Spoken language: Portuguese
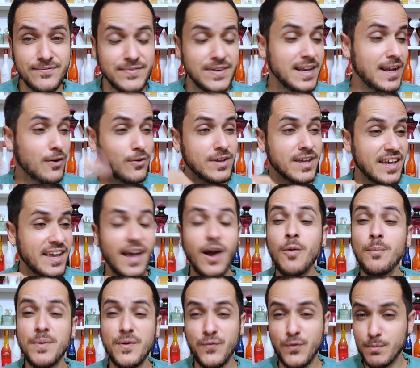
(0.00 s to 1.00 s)
Falar o quê? É
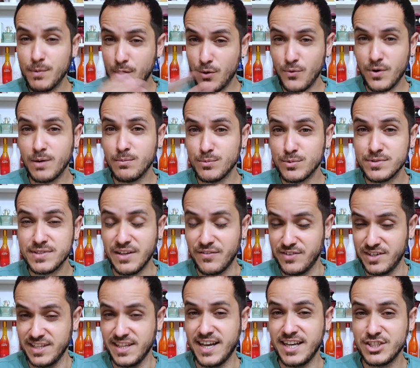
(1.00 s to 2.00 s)
um perfume que eu amo, na
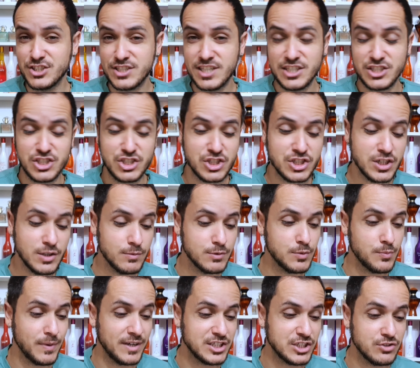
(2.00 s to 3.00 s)
verdade, tá, gente? Amo
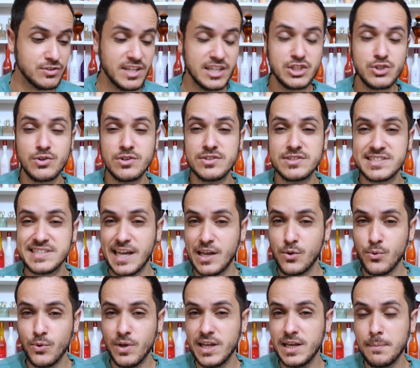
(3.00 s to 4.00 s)
de paixão desde quando
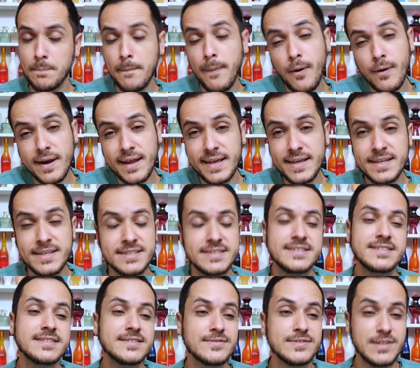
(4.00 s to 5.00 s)
saiu ele, porém,
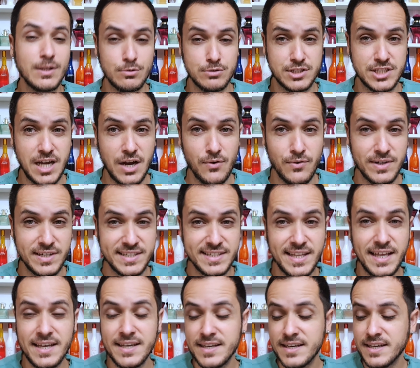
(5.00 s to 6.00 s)
deu tchau aí,
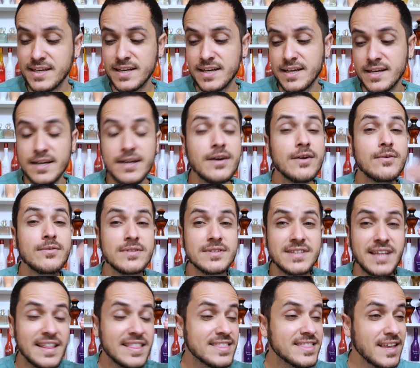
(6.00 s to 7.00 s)
né?
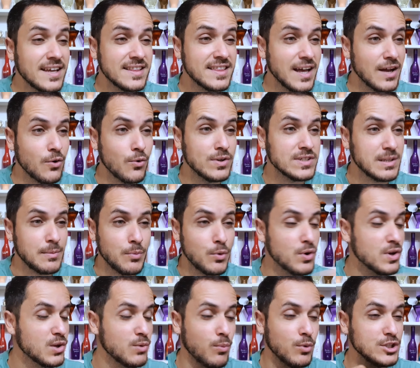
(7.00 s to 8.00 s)
Tem tanta coisa
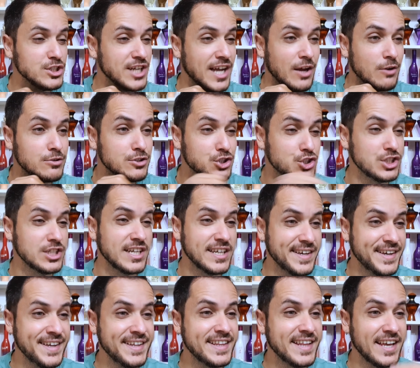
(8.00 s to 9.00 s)
boa que o Boticário tira
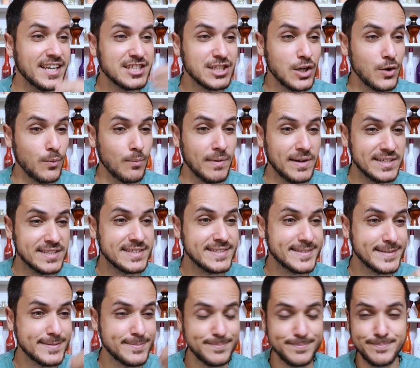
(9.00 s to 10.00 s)
e deixa
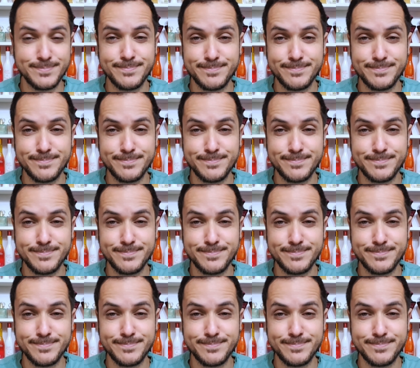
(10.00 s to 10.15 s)
umas